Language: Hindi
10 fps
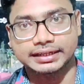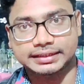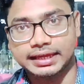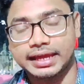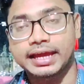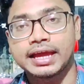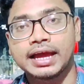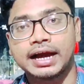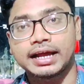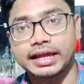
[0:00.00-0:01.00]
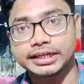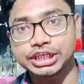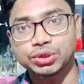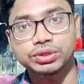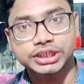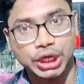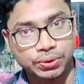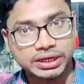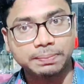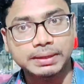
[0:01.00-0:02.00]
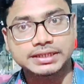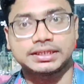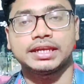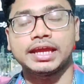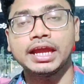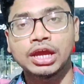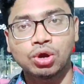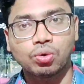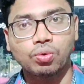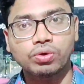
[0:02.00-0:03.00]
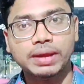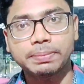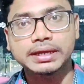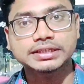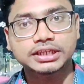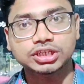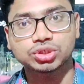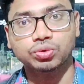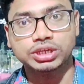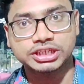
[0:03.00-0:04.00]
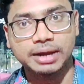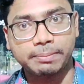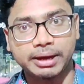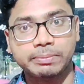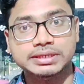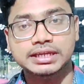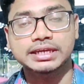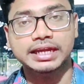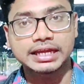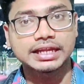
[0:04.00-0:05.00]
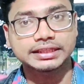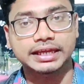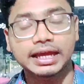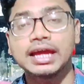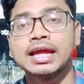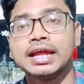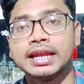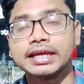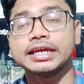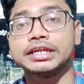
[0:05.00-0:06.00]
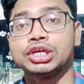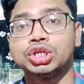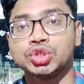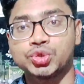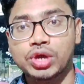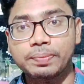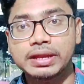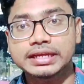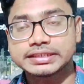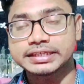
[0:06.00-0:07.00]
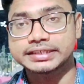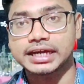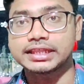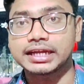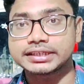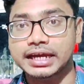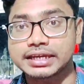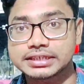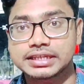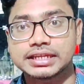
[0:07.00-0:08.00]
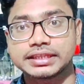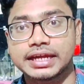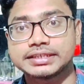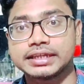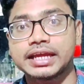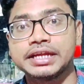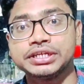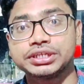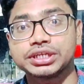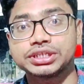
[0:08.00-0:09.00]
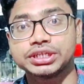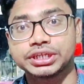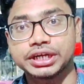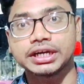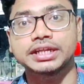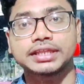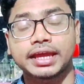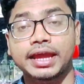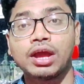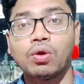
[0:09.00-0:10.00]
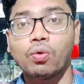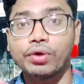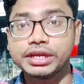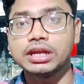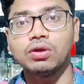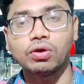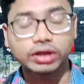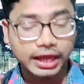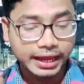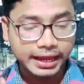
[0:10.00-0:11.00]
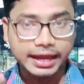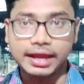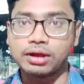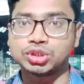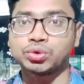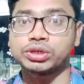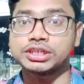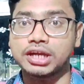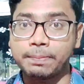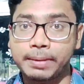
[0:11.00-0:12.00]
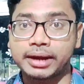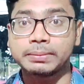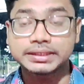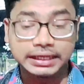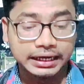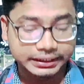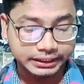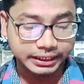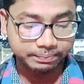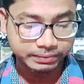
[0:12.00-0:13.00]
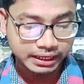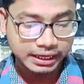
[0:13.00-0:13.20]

करते हैं हालांकि जो जेन्यून एप्लीकेशन है वो एप्लीकेशन स्टोरेज का परमिशन नहीं लेते हैं लेकिन जो एप्लीकेशन ज़्यादा चार्जेस लेते हैं ज़्यादा इंटरेस्ट रेट लेते हैं वही लोग स्टोरेज का परमिशन लेते हैं